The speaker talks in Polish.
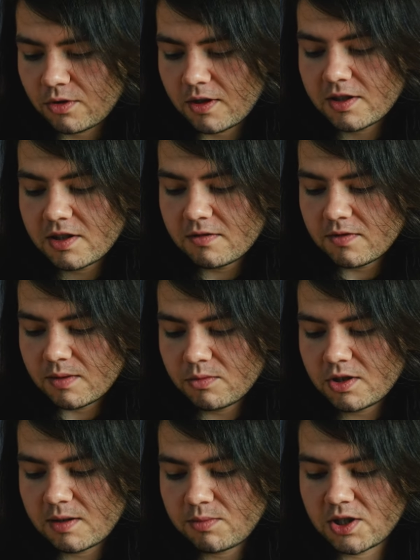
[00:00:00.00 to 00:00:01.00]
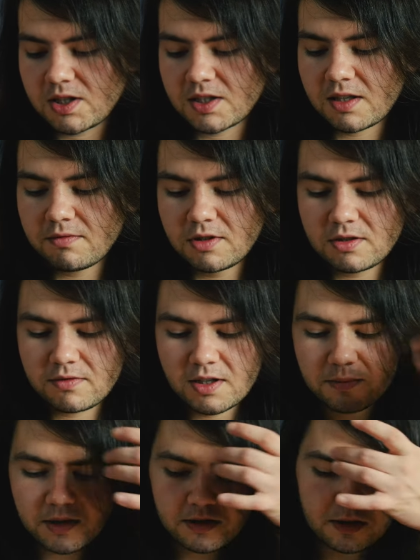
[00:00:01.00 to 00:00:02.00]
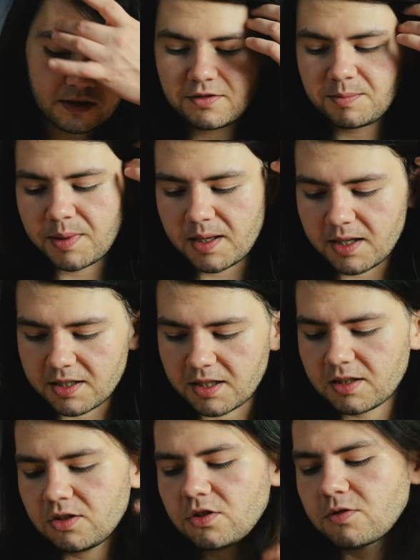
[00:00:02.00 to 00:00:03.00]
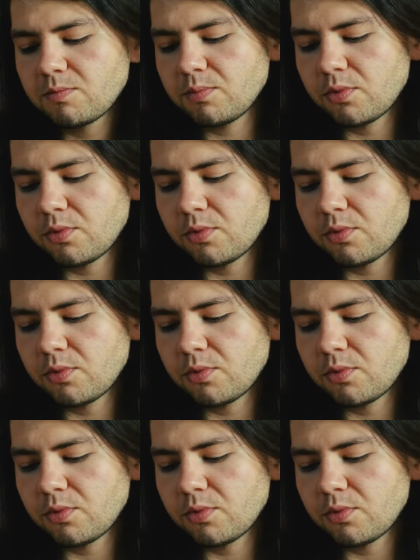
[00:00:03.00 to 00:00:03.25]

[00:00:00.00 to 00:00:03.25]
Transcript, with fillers: które chciałem Wam dzisiaj przedstawić w ramach wypalenia. I to są